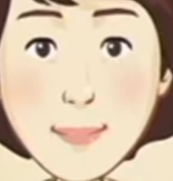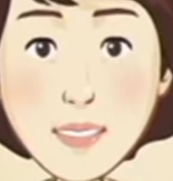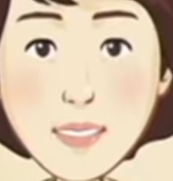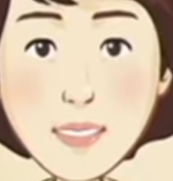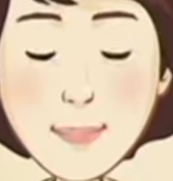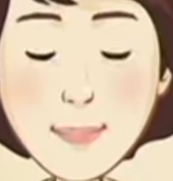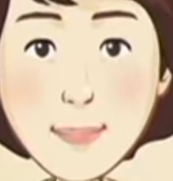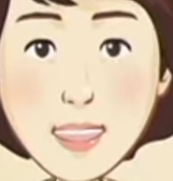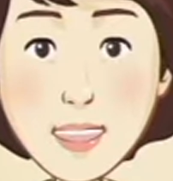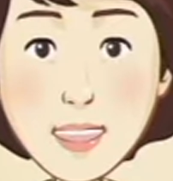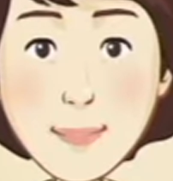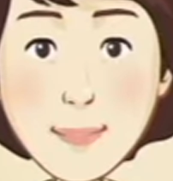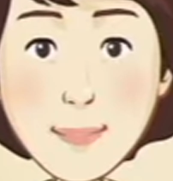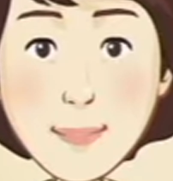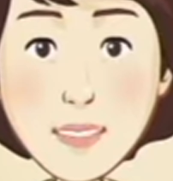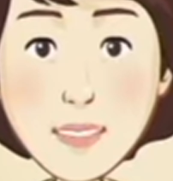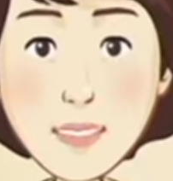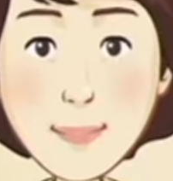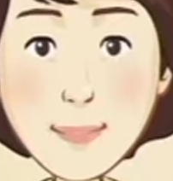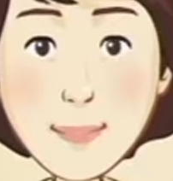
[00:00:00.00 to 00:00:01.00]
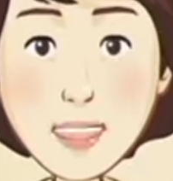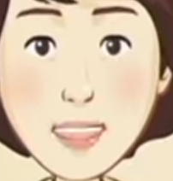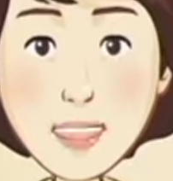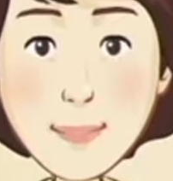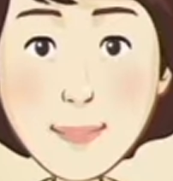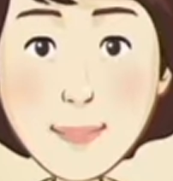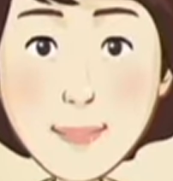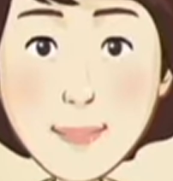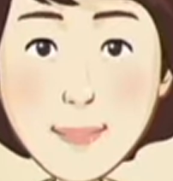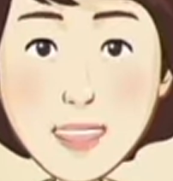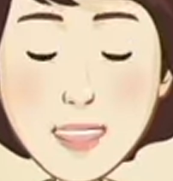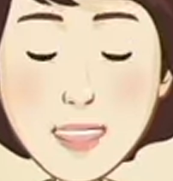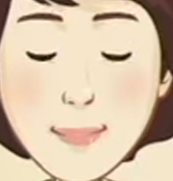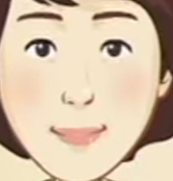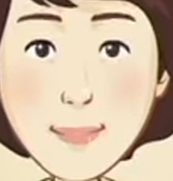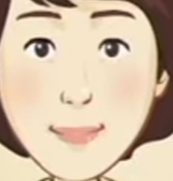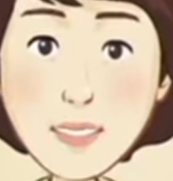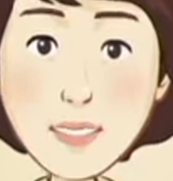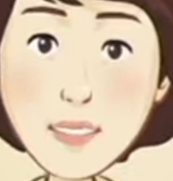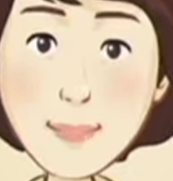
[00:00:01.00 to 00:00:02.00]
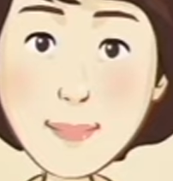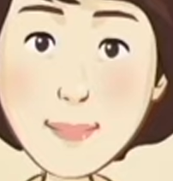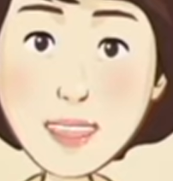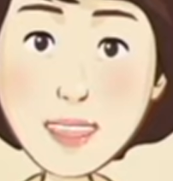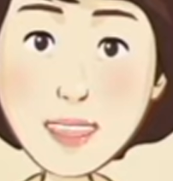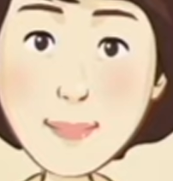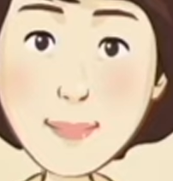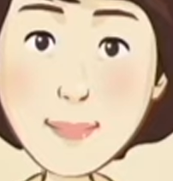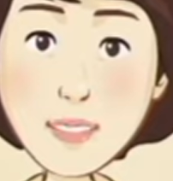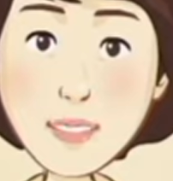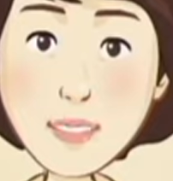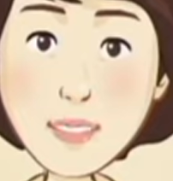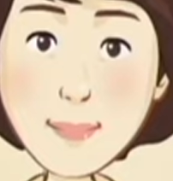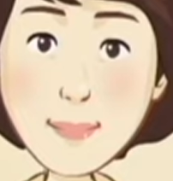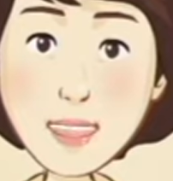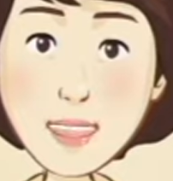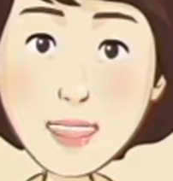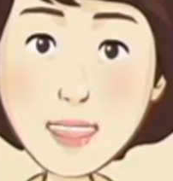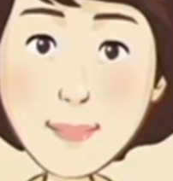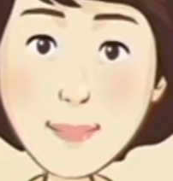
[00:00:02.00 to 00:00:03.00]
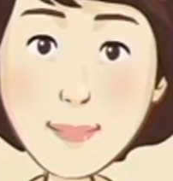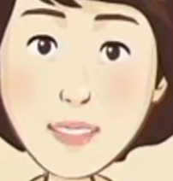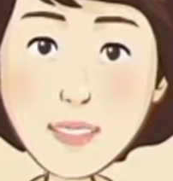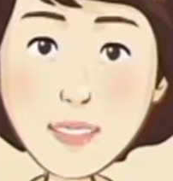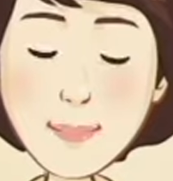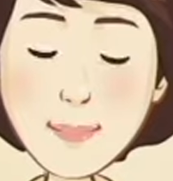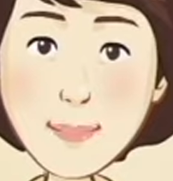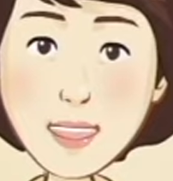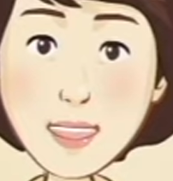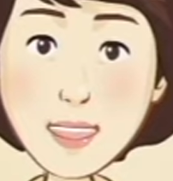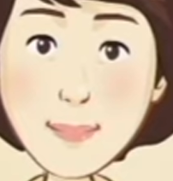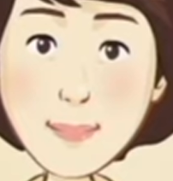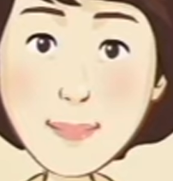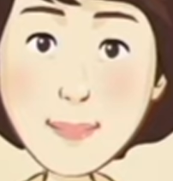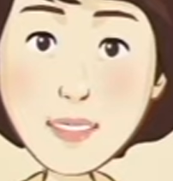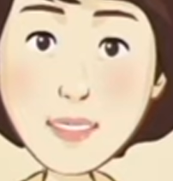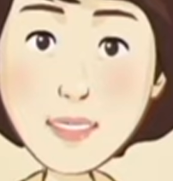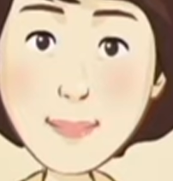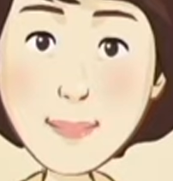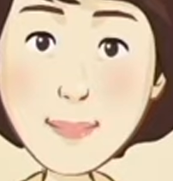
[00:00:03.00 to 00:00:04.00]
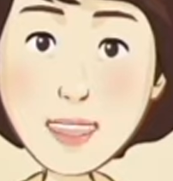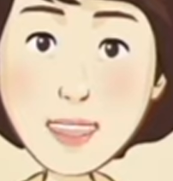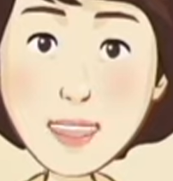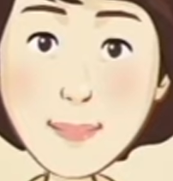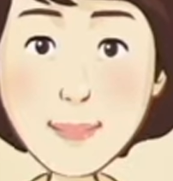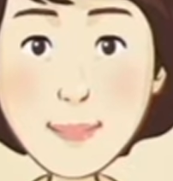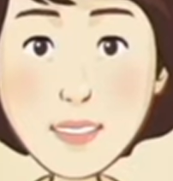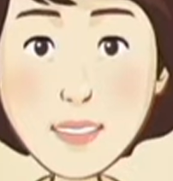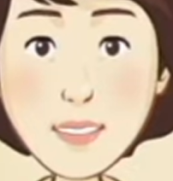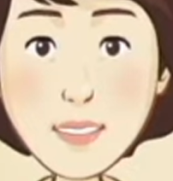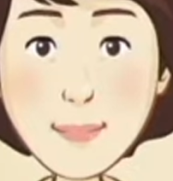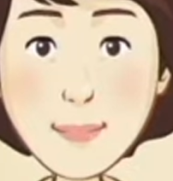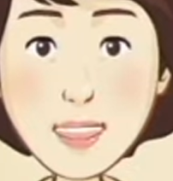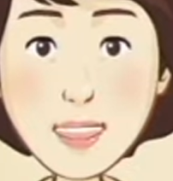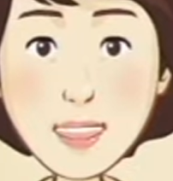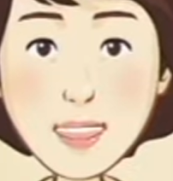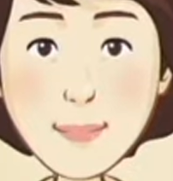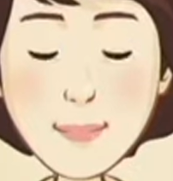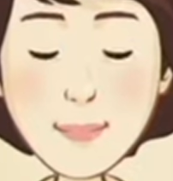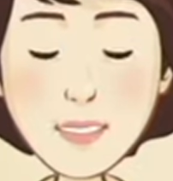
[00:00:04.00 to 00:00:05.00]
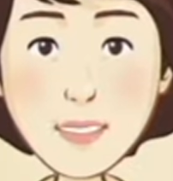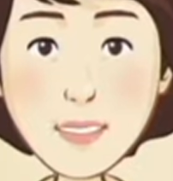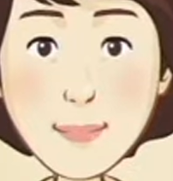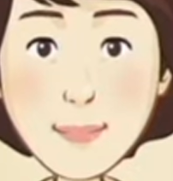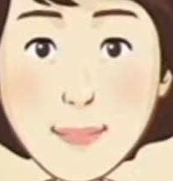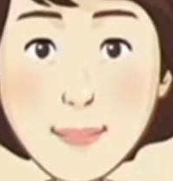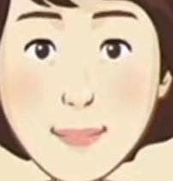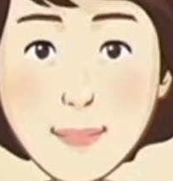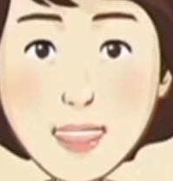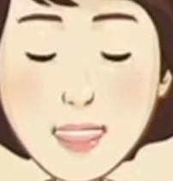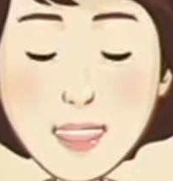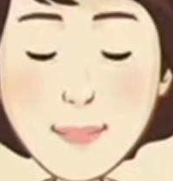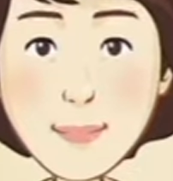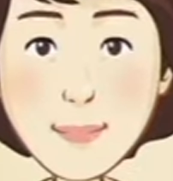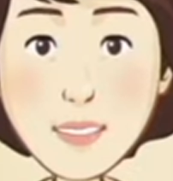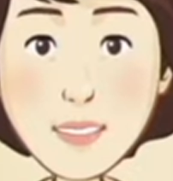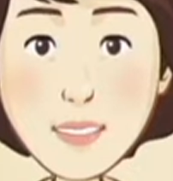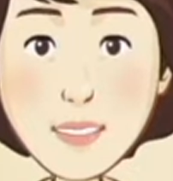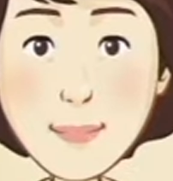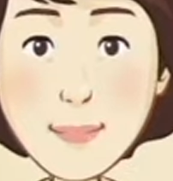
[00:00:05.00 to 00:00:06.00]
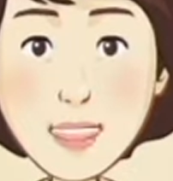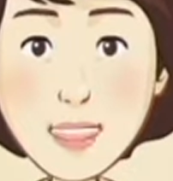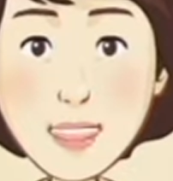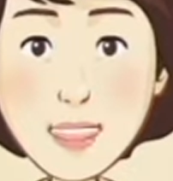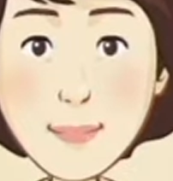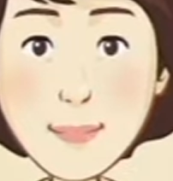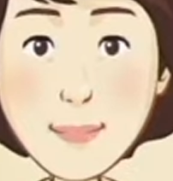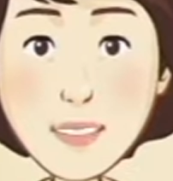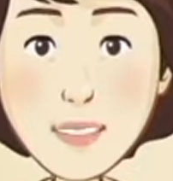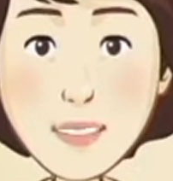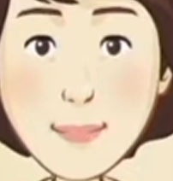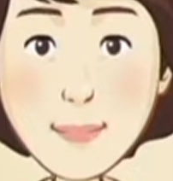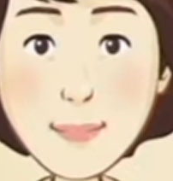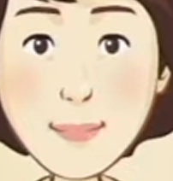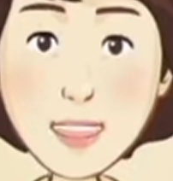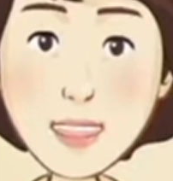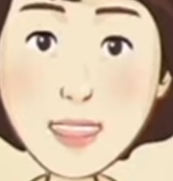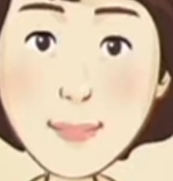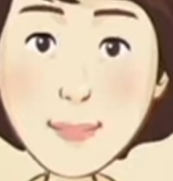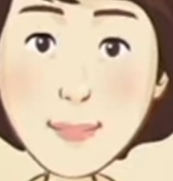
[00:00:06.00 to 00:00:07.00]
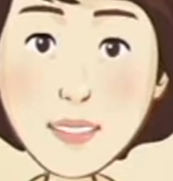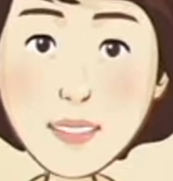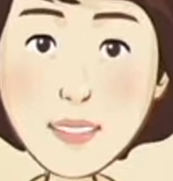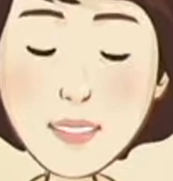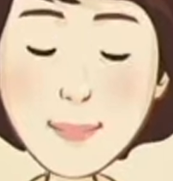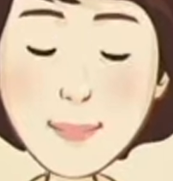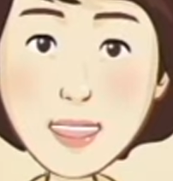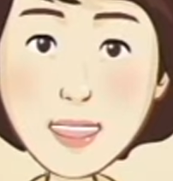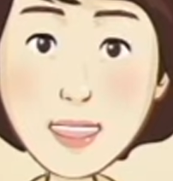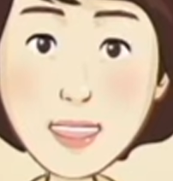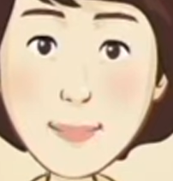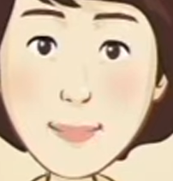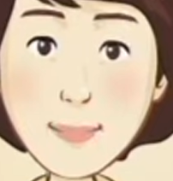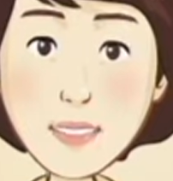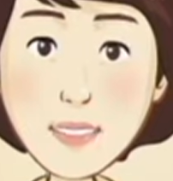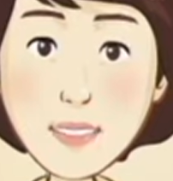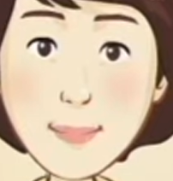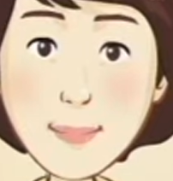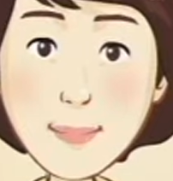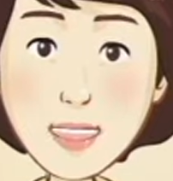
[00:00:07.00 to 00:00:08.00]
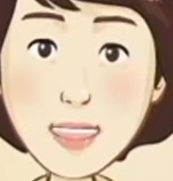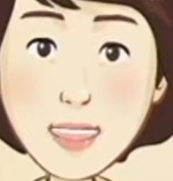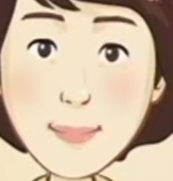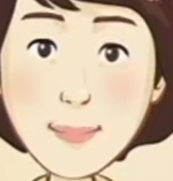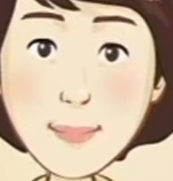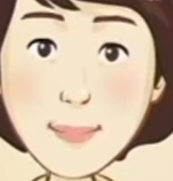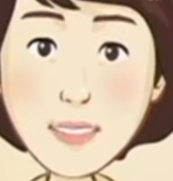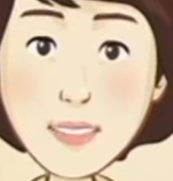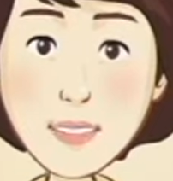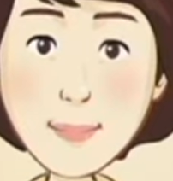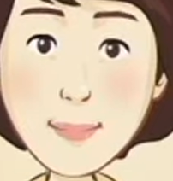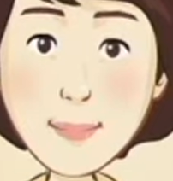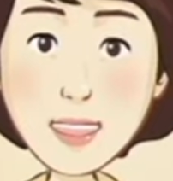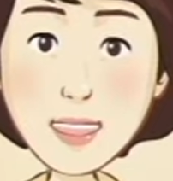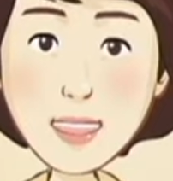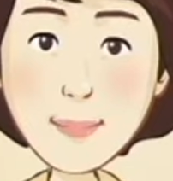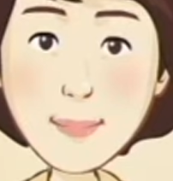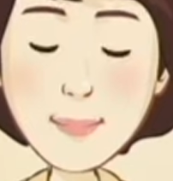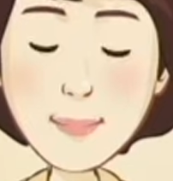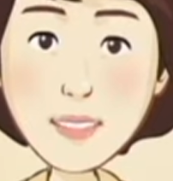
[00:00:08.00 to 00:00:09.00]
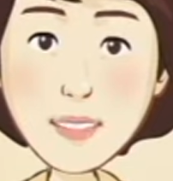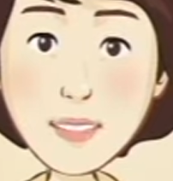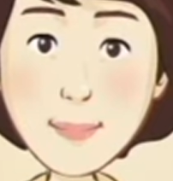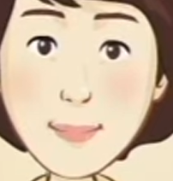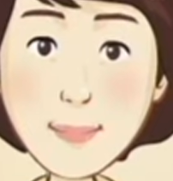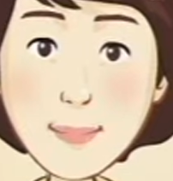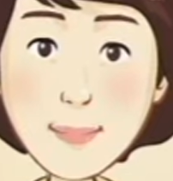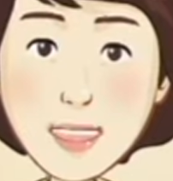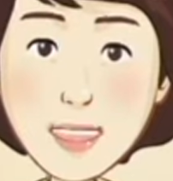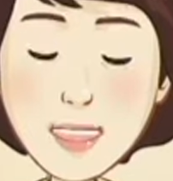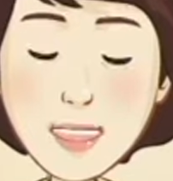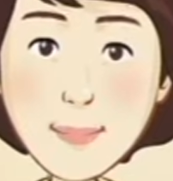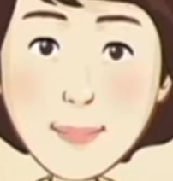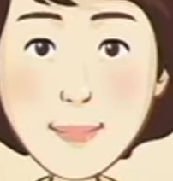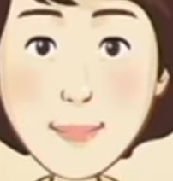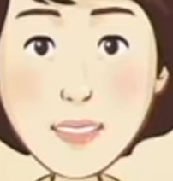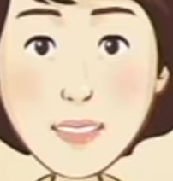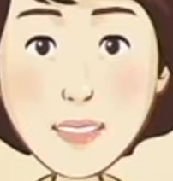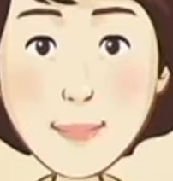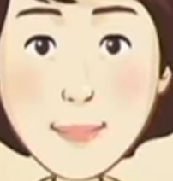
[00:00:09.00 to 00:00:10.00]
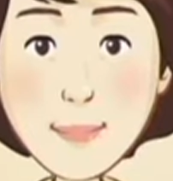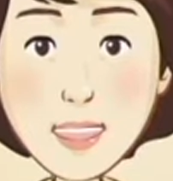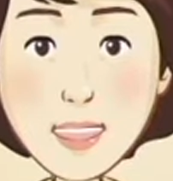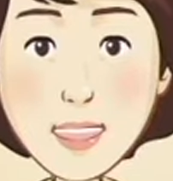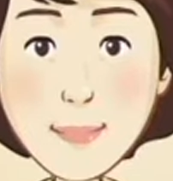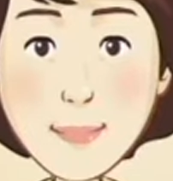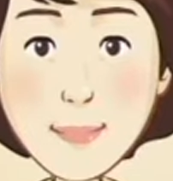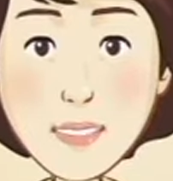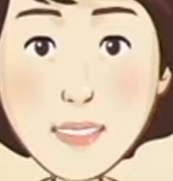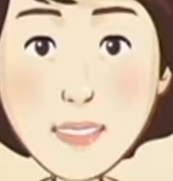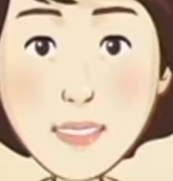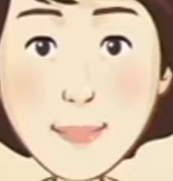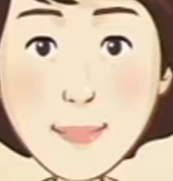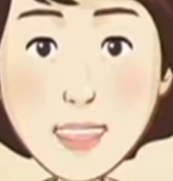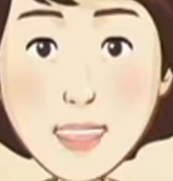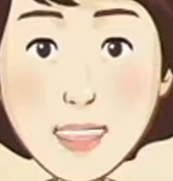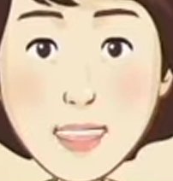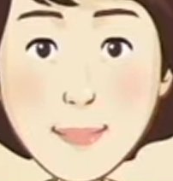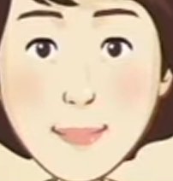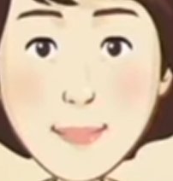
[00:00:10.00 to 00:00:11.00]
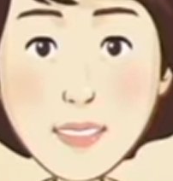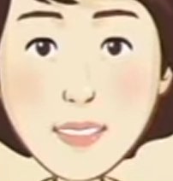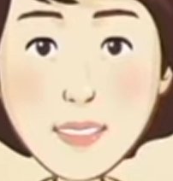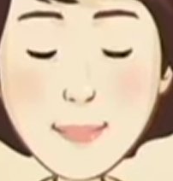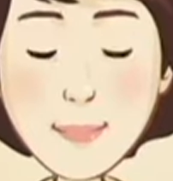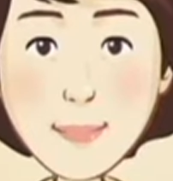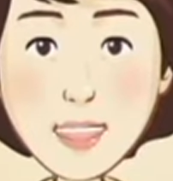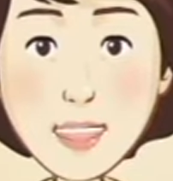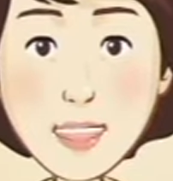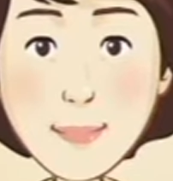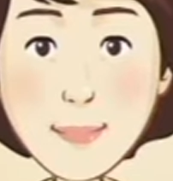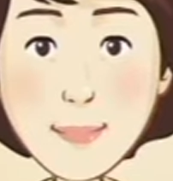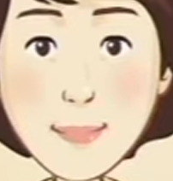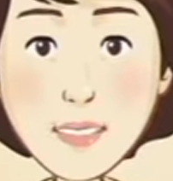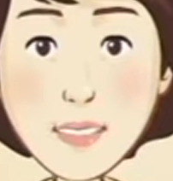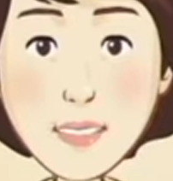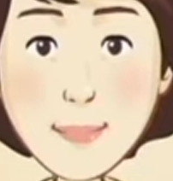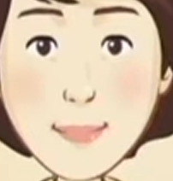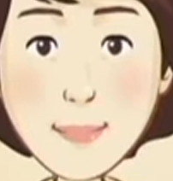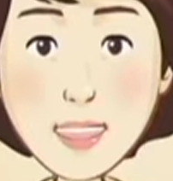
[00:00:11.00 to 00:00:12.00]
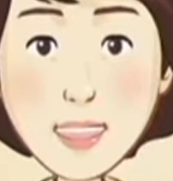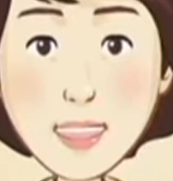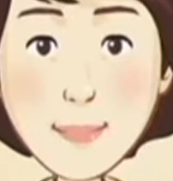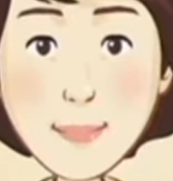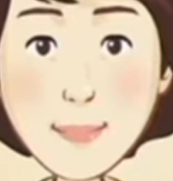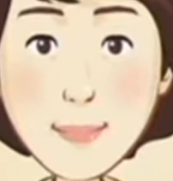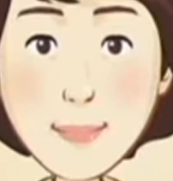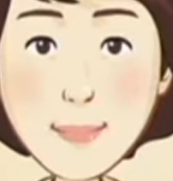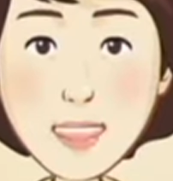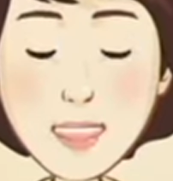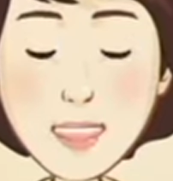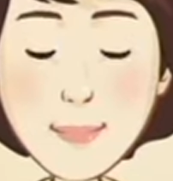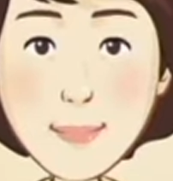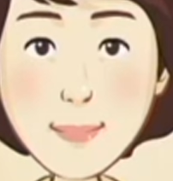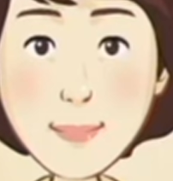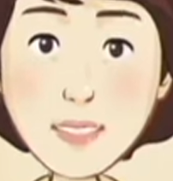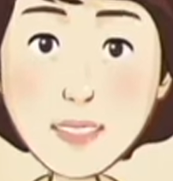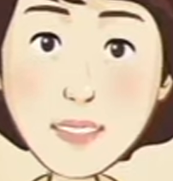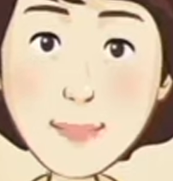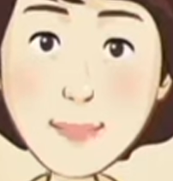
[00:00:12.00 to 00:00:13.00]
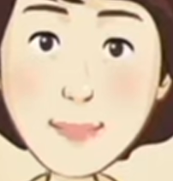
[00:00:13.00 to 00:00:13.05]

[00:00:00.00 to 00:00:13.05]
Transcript: 불편함을 최소화하고 좋은 기분을 느낄 수 있는 다양한 체위나 방법을 개발해 보세요. 감추거나 쑥스러워하지 말고 배우자와 솔직하게 터놓고 얘기하세요.